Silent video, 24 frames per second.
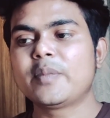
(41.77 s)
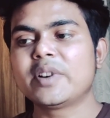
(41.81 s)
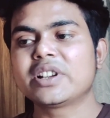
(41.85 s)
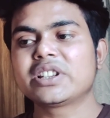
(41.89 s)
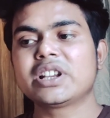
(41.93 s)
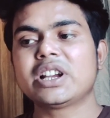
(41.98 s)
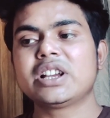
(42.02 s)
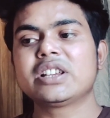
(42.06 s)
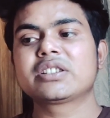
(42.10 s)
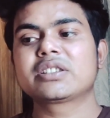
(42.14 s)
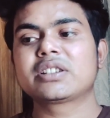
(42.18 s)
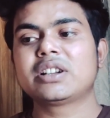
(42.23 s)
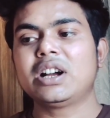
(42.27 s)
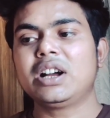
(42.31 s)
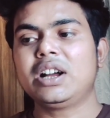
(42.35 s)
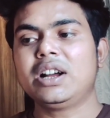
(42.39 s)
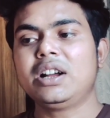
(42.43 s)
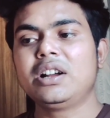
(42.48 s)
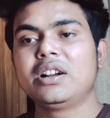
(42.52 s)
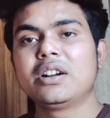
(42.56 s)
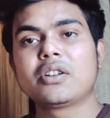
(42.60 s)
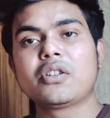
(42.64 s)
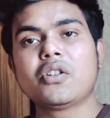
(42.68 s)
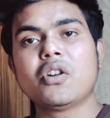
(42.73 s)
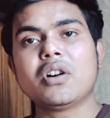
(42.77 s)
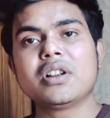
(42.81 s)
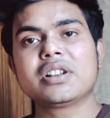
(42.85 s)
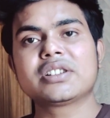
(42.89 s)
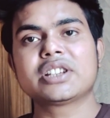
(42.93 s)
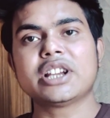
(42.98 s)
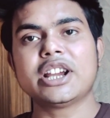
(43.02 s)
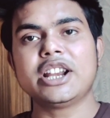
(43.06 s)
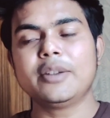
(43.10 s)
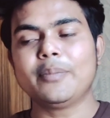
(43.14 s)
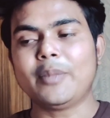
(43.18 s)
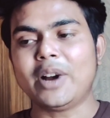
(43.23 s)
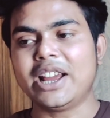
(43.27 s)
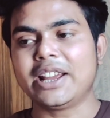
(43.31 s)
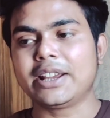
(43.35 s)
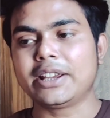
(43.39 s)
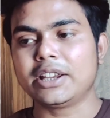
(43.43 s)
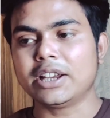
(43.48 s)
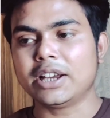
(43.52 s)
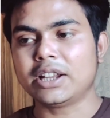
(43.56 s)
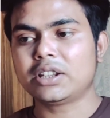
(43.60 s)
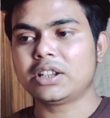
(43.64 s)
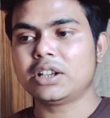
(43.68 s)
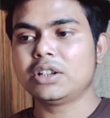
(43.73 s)
पचास का कॉल साइड बाई
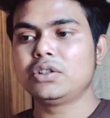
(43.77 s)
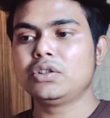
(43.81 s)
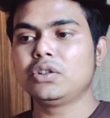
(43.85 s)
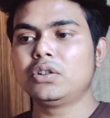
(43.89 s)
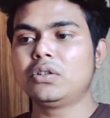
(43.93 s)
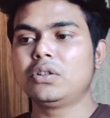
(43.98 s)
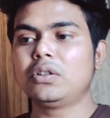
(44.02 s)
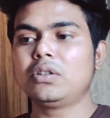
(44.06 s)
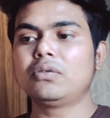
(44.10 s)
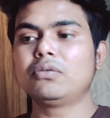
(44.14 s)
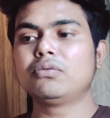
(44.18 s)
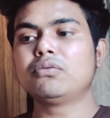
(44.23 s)
किया था जो